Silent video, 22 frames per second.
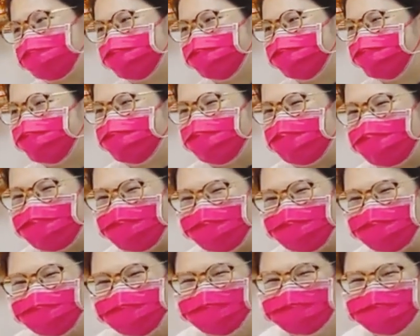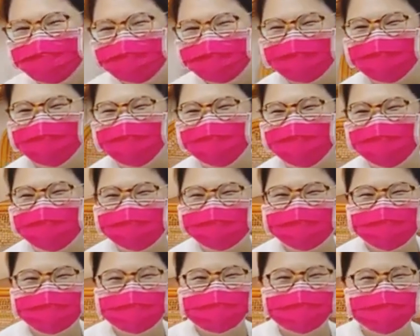好。那可是，如
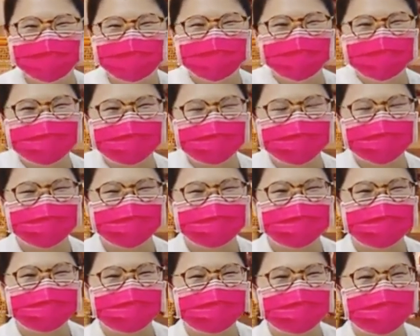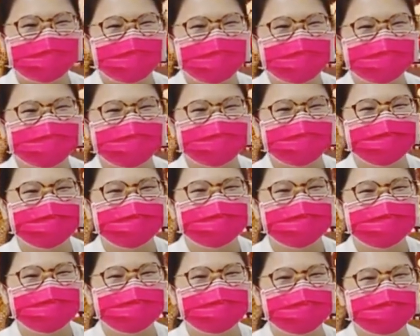果他是布施那个认
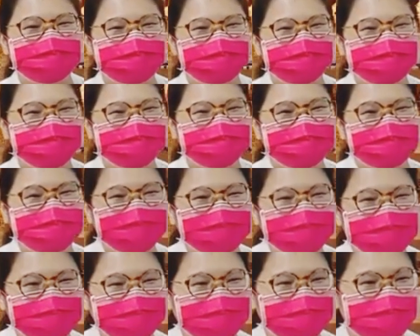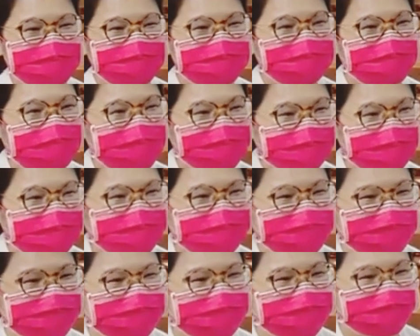供一百为基底，他是有
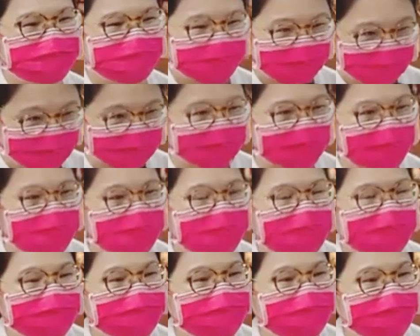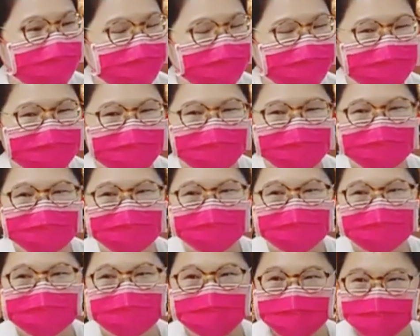办法，哎，那你就可以
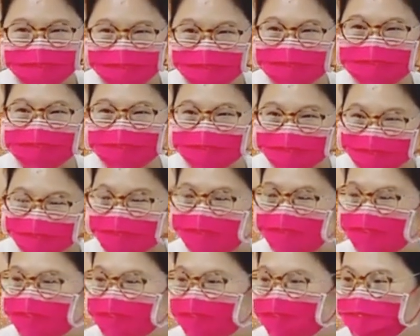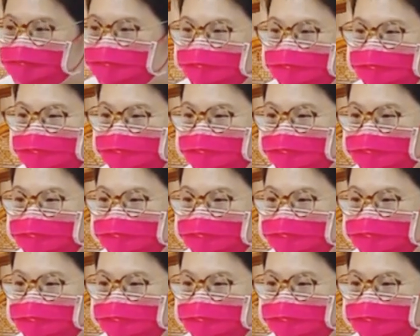做，多多